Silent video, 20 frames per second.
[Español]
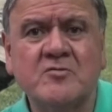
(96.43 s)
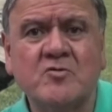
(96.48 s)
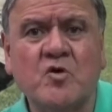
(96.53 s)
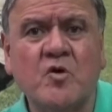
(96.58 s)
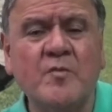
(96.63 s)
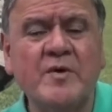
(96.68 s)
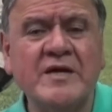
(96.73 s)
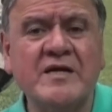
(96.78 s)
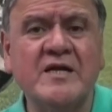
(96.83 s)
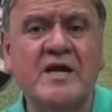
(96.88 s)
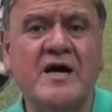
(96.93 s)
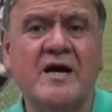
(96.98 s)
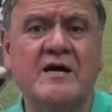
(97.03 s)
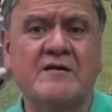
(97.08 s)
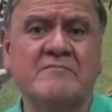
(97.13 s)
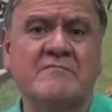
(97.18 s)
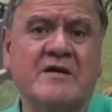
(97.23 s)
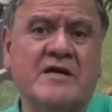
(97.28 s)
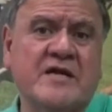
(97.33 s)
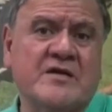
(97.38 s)
cómo es
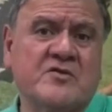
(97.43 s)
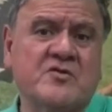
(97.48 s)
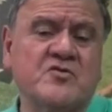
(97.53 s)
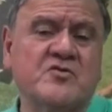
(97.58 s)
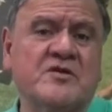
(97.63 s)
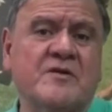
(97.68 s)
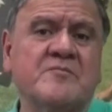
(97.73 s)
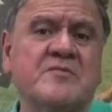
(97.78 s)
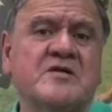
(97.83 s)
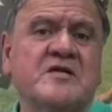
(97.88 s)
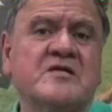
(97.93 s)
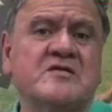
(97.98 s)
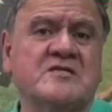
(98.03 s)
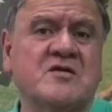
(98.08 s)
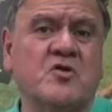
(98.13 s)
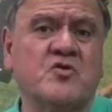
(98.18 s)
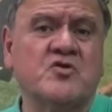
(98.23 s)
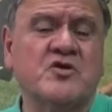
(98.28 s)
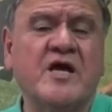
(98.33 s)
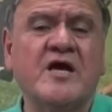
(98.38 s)
la relación también
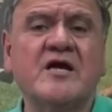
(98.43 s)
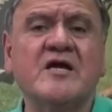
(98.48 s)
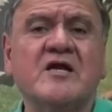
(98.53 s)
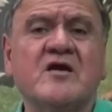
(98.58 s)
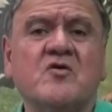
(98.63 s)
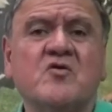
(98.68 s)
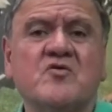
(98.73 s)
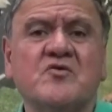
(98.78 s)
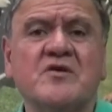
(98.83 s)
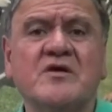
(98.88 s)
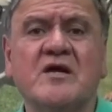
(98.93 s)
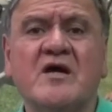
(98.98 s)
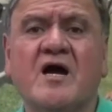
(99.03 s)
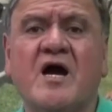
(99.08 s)
entre los técnicos,